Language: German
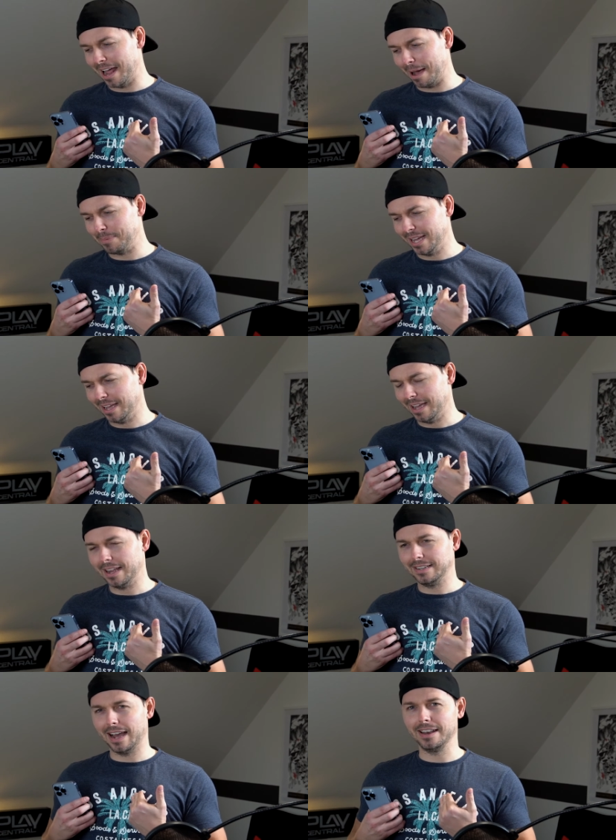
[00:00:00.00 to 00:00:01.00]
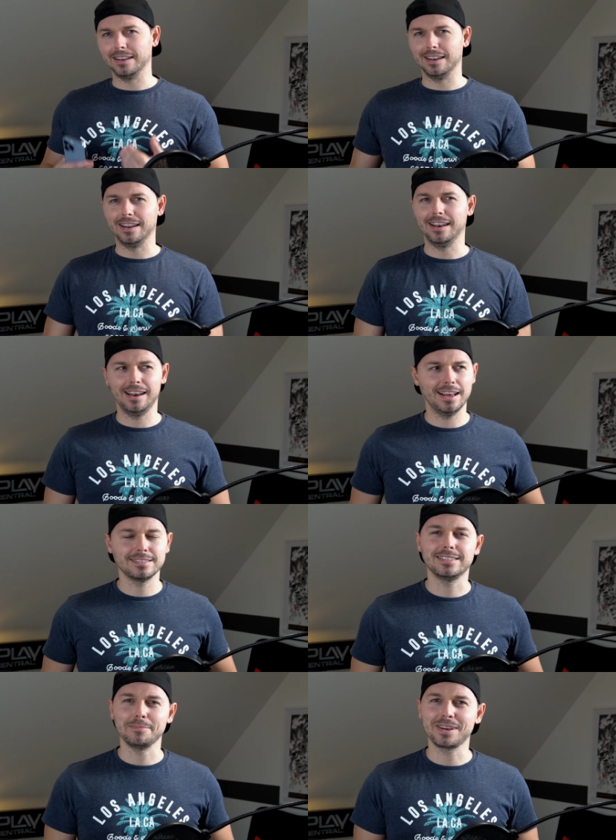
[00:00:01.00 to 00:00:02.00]
habe, dann
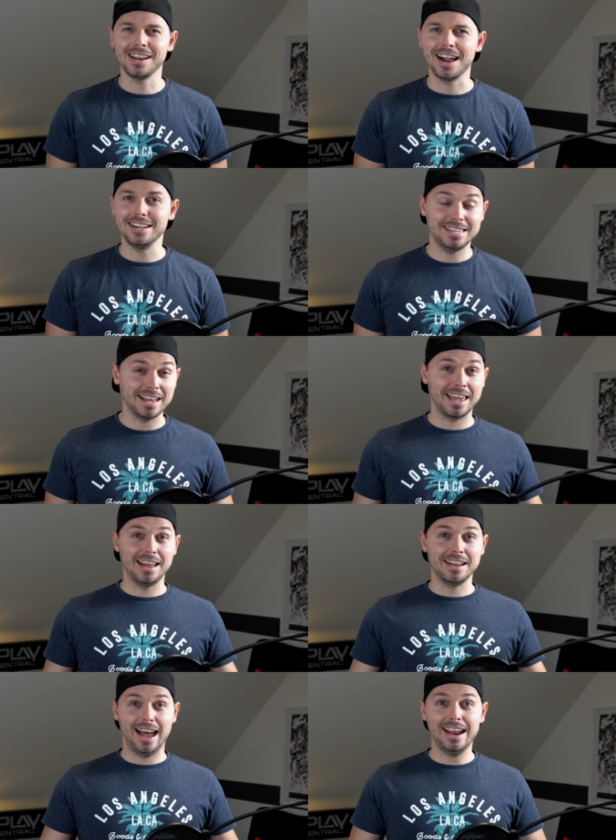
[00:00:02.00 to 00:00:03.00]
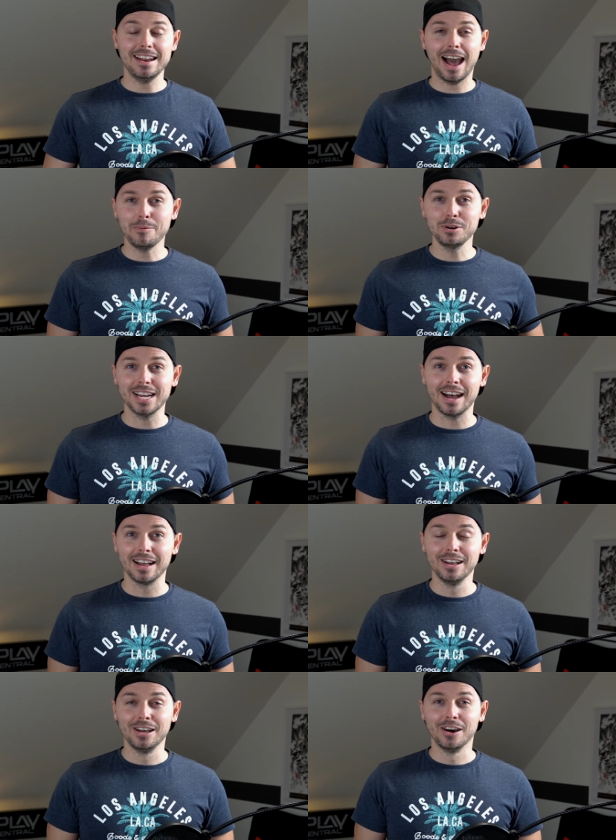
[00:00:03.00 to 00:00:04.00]
lasst dem Kanal sehr gerne ein Abo
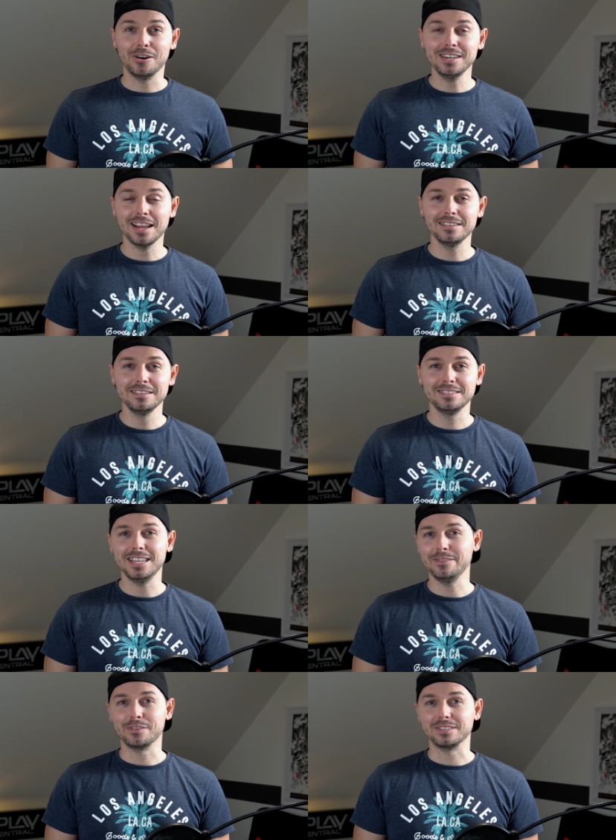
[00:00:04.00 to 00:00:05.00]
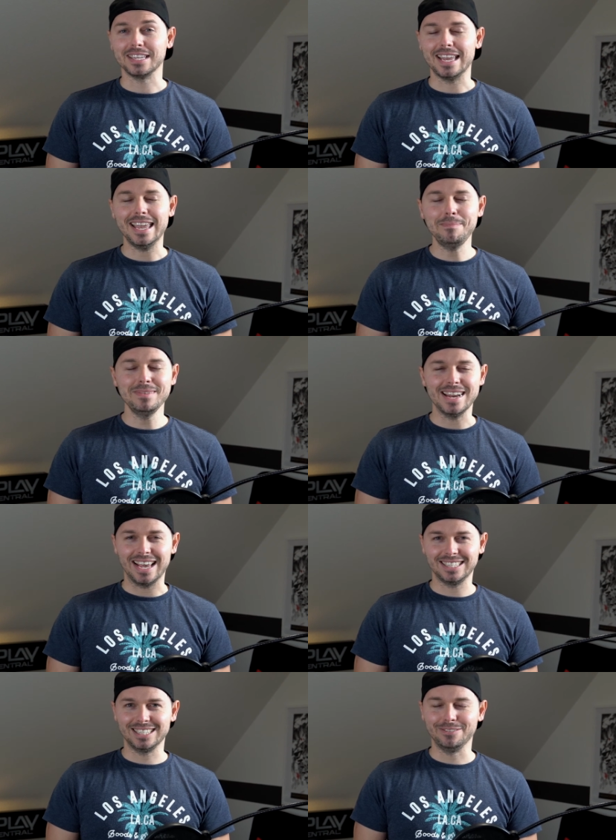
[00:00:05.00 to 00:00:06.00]
da. Und dann sehen wir uns im
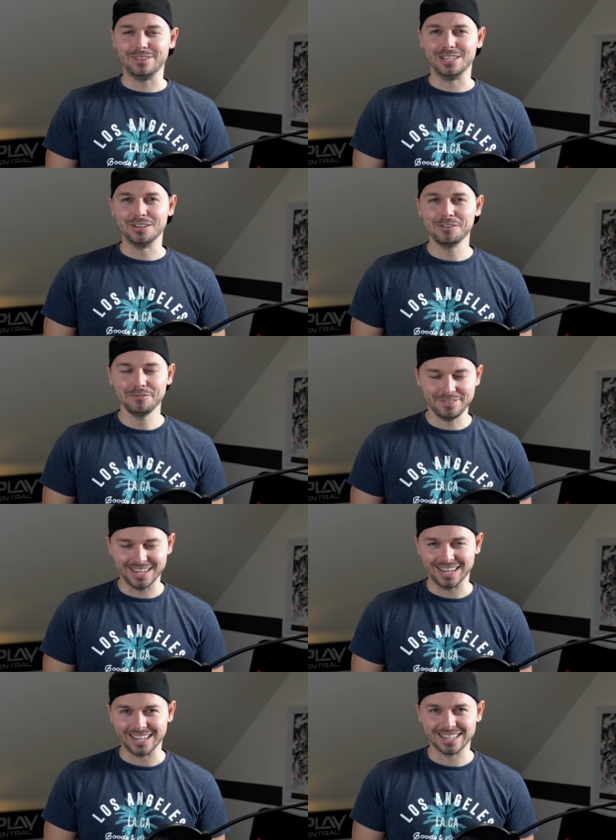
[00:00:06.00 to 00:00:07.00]
nächsten Video wieder.